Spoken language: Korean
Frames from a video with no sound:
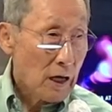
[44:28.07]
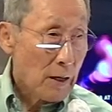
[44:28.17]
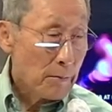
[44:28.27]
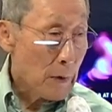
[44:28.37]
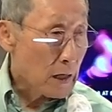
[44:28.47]

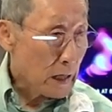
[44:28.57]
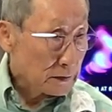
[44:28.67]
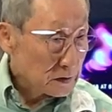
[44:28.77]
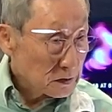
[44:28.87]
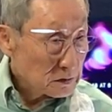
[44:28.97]
말
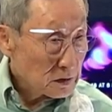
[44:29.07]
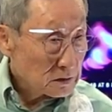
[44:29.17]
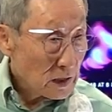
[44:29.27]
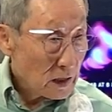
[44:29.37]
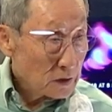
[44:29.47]
안
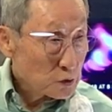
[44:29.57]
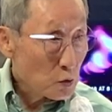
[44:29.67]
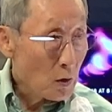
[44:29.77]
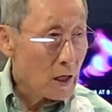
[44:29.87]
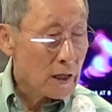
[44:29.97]
듣는다.
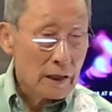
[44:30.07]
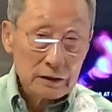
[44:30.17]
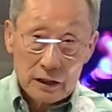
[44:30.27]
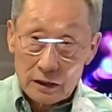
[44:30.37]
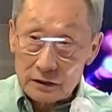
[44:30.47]
소화가
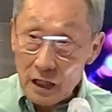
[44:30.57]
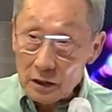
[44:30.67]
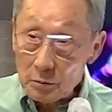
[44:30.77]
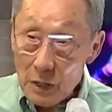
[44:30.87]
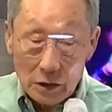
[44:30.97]
안
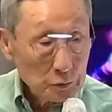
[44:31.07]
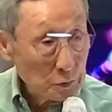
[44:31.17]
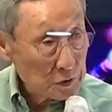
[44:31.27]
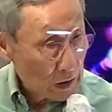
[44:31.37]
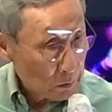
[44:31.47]
된다는
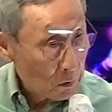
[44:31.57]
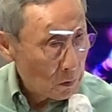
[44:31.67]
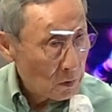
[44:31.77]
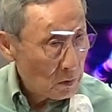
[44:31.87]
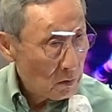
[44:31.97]
말도
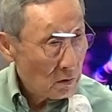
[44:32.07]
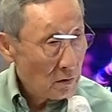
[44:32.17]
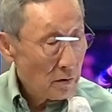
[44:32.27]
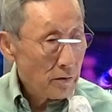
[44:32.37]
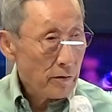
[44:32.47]
되고,
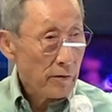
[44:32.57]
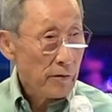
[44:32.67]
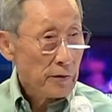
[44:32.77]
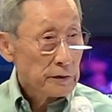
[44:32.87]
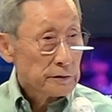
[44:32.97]
어,
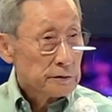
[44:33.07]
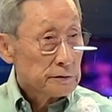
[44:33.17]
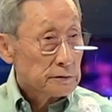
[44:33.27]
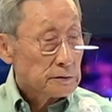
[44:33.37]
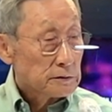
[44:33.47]

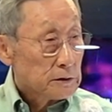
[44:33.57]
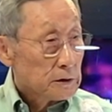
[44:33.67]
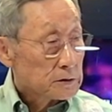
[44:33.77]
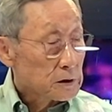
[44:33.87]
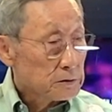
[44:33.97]
어,
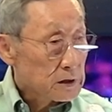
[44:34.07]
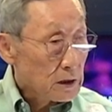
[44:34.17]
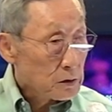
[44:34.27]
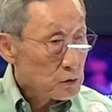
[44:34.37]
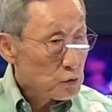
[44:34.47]
어떤
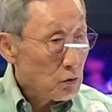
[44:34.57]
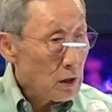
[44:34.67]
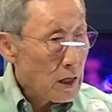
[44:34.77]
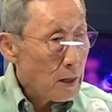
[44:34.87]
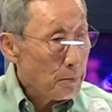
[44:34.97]
때는
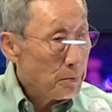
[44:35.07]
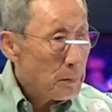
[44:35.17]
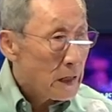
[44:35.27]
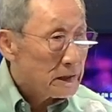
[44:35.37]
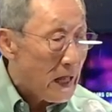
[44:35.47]

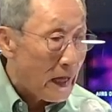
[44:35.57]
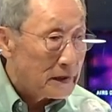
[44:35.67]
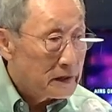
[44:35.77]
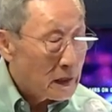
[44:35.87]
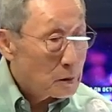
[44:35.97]
소화만
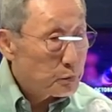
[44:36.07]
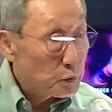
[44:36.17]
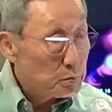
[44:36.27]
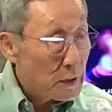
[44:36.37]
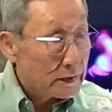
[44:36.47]
안 될
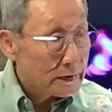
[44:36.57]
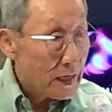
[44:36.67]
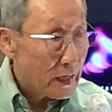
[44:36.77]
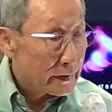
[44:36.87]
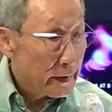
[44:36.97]
뿐만
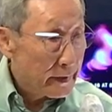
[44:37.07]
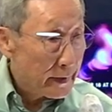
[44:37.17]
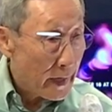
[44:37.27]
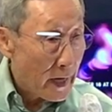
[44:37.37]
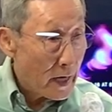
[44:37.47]

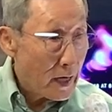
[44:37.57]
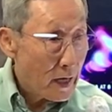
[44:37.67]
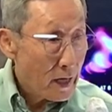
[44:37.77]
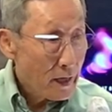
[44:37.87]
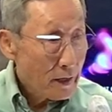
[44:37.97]
아니라
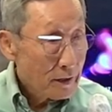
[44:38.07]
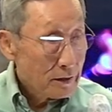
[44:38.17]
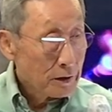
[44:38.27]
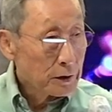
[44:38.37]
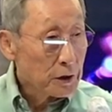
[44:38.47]

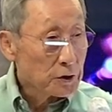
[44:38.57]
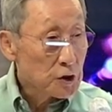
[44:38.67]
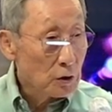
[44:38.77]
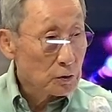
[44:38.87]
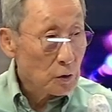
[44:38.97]
어느
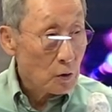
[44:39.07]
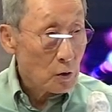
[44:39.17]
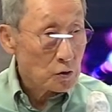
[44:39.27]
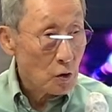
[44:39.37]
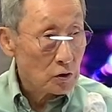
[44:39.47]

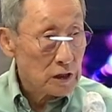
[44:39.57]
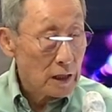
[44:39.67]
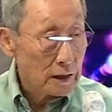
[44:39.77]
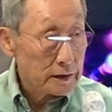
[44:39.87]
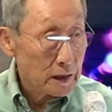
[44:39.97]
정도로
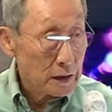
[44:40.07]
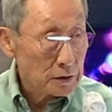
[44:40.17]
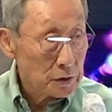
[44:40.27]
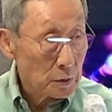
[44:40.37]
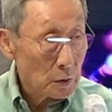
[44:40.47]
속상할 때가
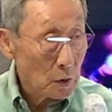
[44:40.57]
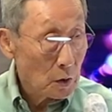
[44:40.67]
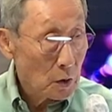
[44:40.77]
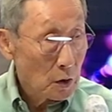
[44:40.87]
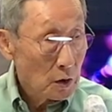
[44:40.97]
있어요.
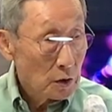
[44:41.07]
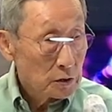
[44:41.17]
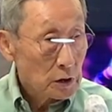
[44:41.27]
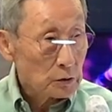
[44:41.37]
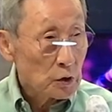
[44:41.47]
자,